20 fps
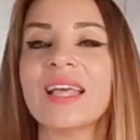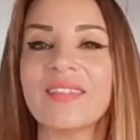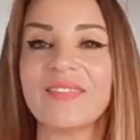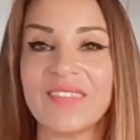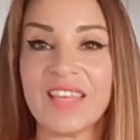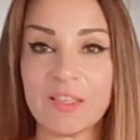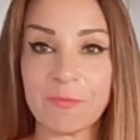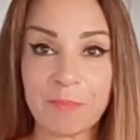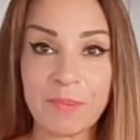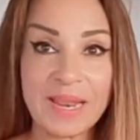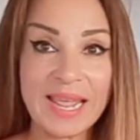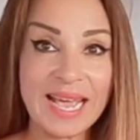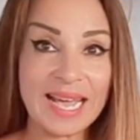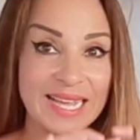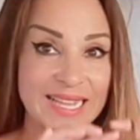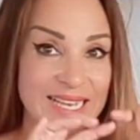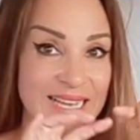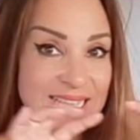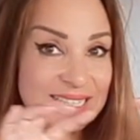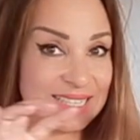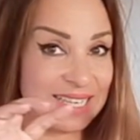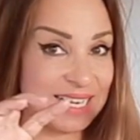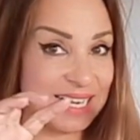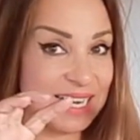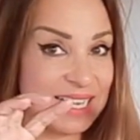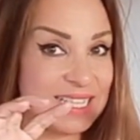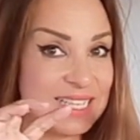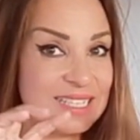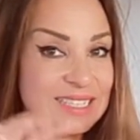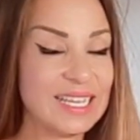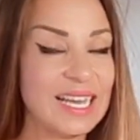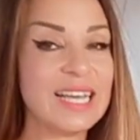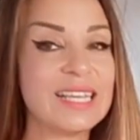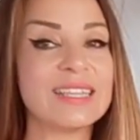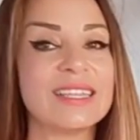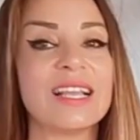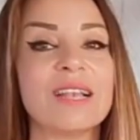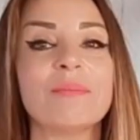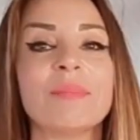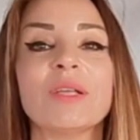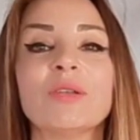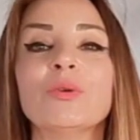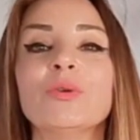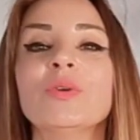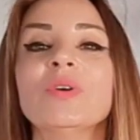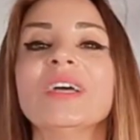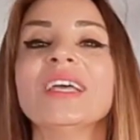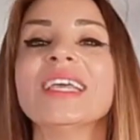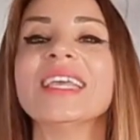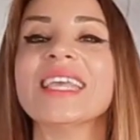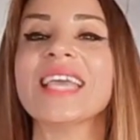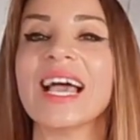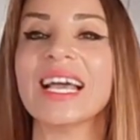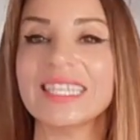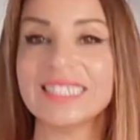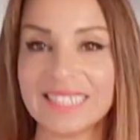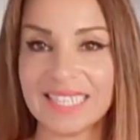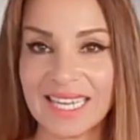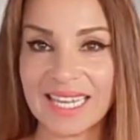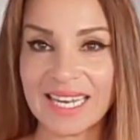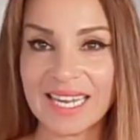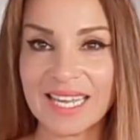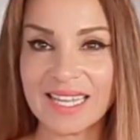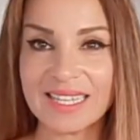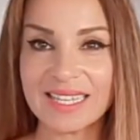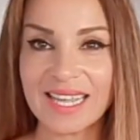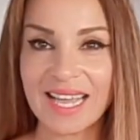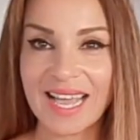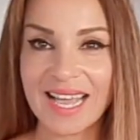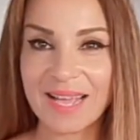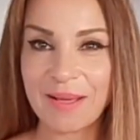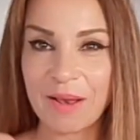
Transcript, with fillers: Despliegas las tres rayitas del menú y ahí tienes